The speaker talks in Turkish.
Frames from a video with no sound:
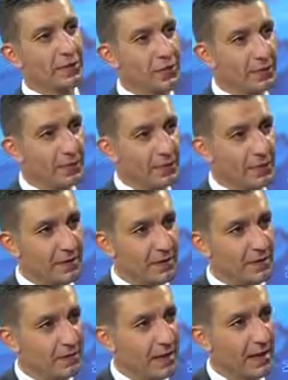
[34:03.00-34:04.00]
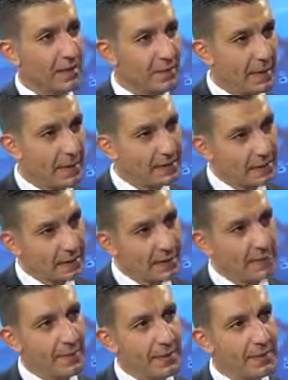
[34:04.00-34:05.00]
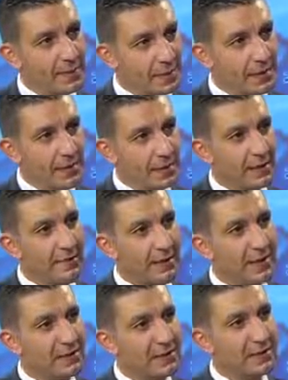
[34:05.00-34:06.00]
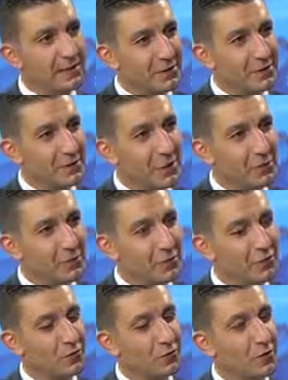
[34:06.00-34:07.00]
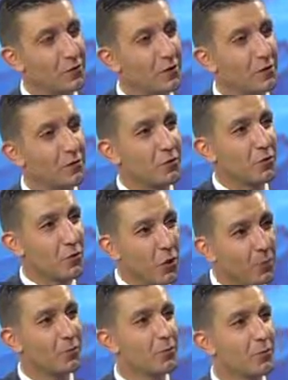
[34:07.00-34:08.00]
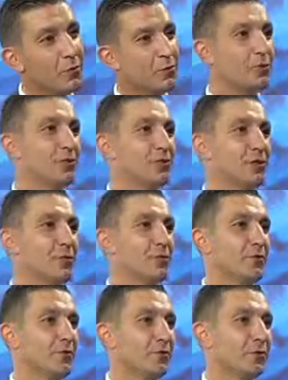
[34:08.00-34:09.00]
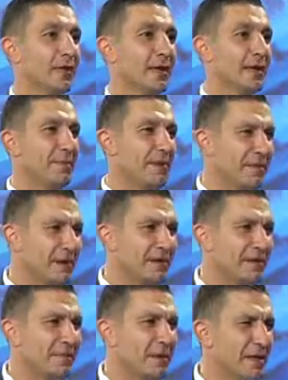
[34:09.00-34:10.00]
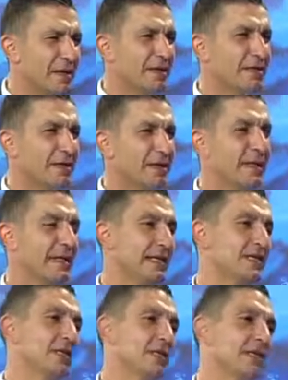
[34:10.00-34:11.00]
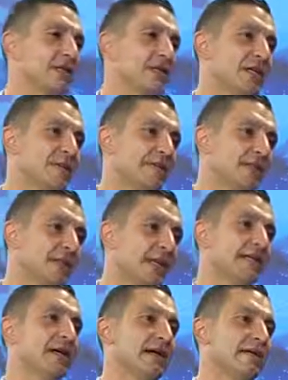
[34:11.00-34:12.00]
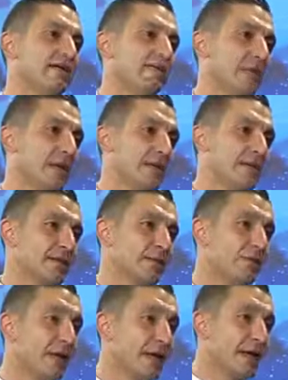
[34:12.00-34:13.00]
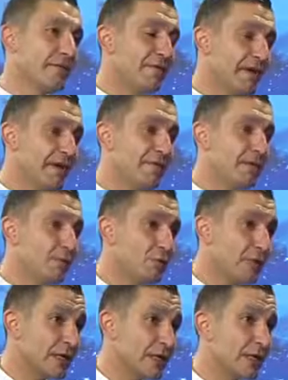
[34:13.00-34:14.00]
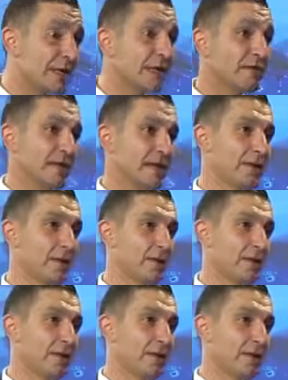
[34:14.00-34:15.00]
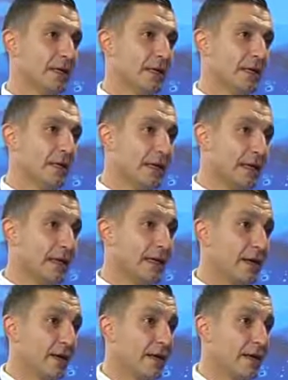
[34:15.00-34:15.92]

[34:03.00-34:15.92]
çıkmışsınız. Ben kademeli bir şekilde faiz arttıracağım diyorsunuz. Ondan sonra hop U dönüş yapıyorsunuz. Bir merkez bankası için yaşanabilecek en talihsiz olaydır bu. Hmm. FED de bunu yaşamak istemiyor. Ee, o zaman